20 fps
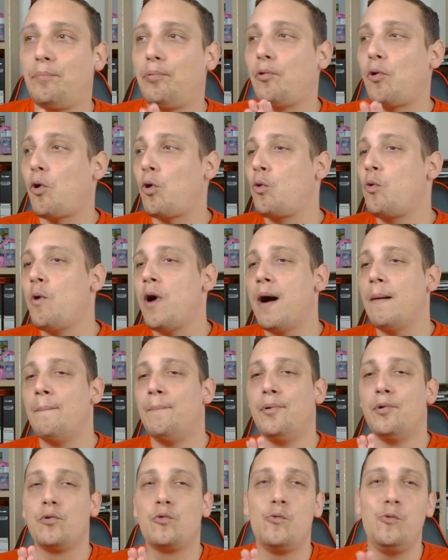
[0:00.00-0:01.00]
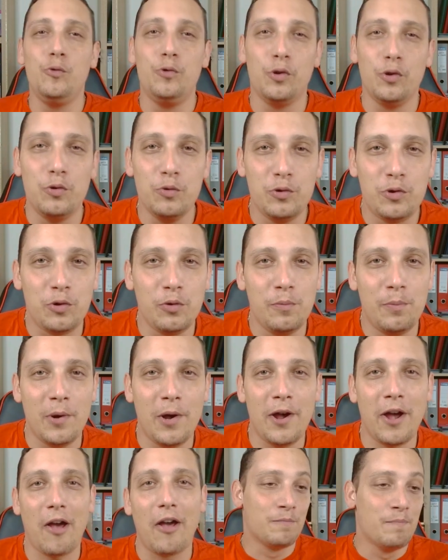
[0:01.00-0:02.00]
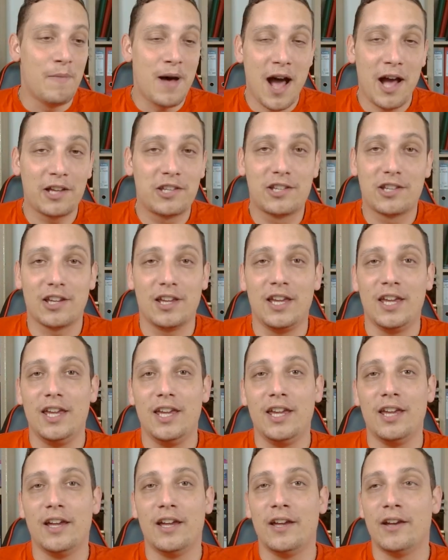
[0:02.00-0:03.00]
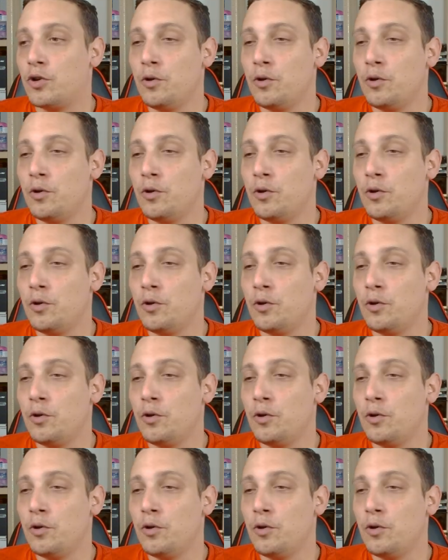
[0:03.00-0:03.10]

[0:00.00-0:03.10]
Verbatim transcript: Pourquoi beaucoup de youtubeurs marquent et,